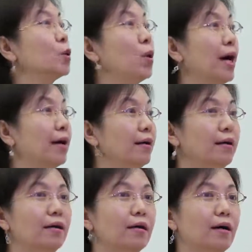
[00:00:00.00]
快。
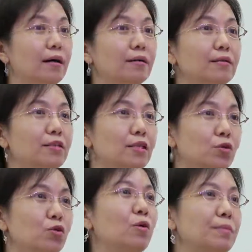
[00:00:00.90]
啊，这
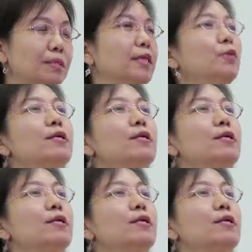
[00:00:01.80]
就是我们这一